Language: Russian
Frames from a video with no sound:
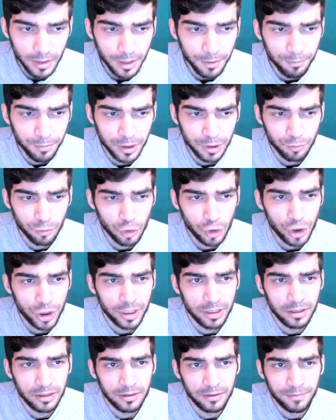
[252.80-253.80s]
Потому
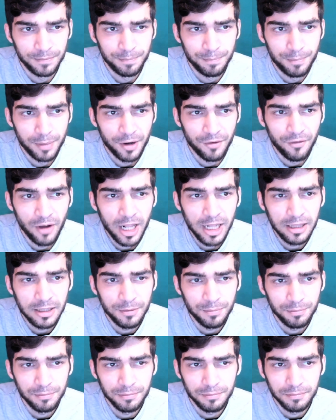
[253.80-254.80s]
что
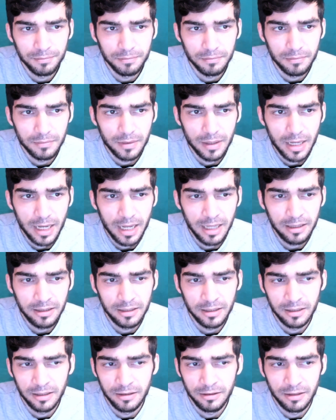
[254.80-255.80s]
провальным
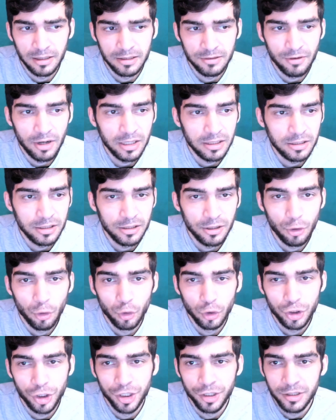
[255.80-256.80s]
это назвать
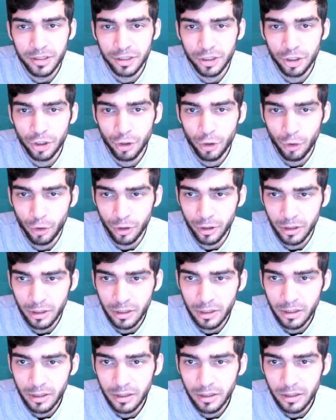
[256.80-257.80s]
очень тяжело.
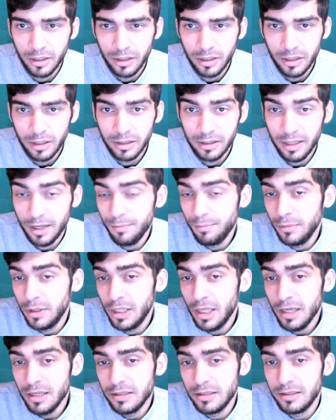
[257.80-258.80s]
Там
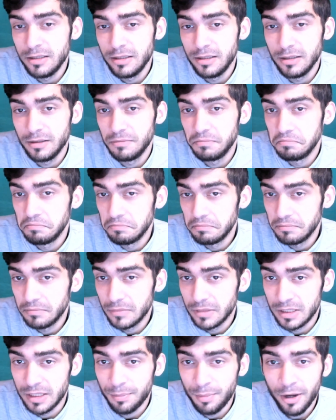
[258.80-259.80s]
есть
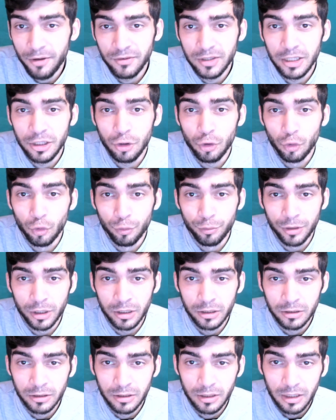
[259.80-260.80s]
забавный
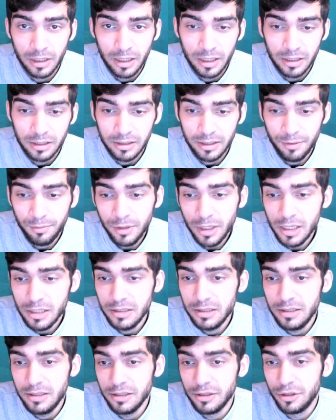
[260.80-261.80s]
юмор, там
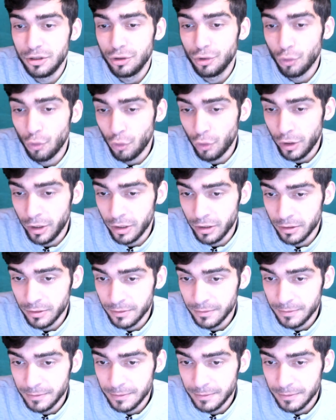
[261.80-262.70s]
есть история.